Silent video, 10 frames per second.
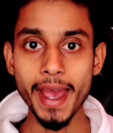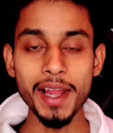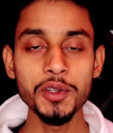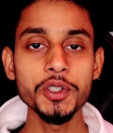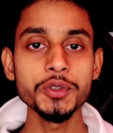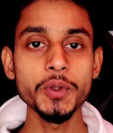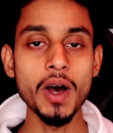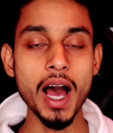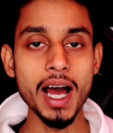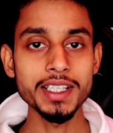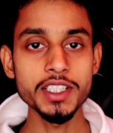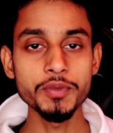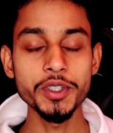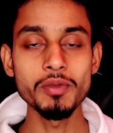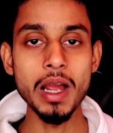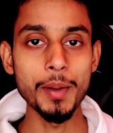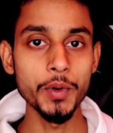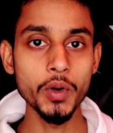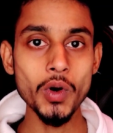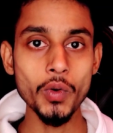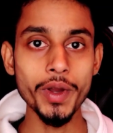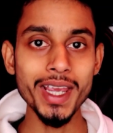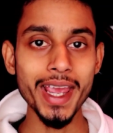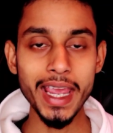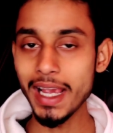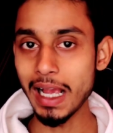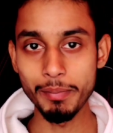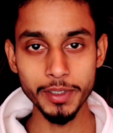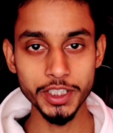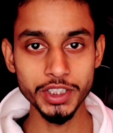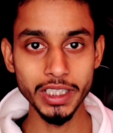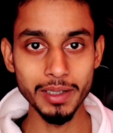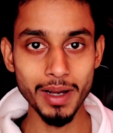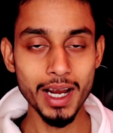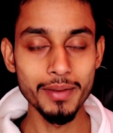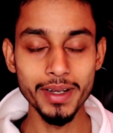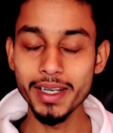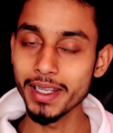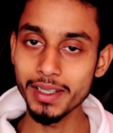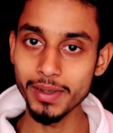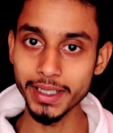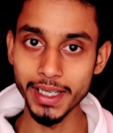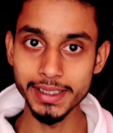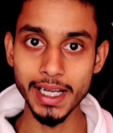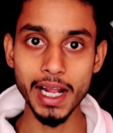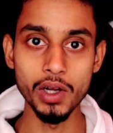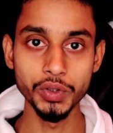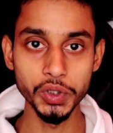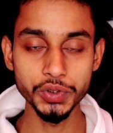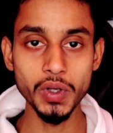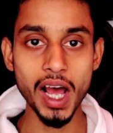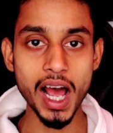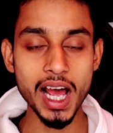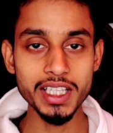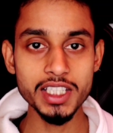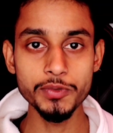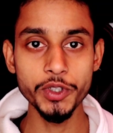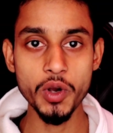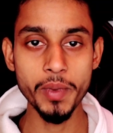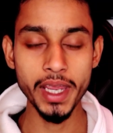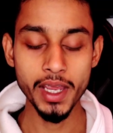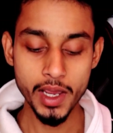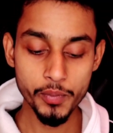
हेलो दोस्तों आज इस वीडियो में आप लोगों को कोई एक एप्लीकेशन के बारे में नहीं बताने जा रहा हूं दोस्तों आज इस वीडियो में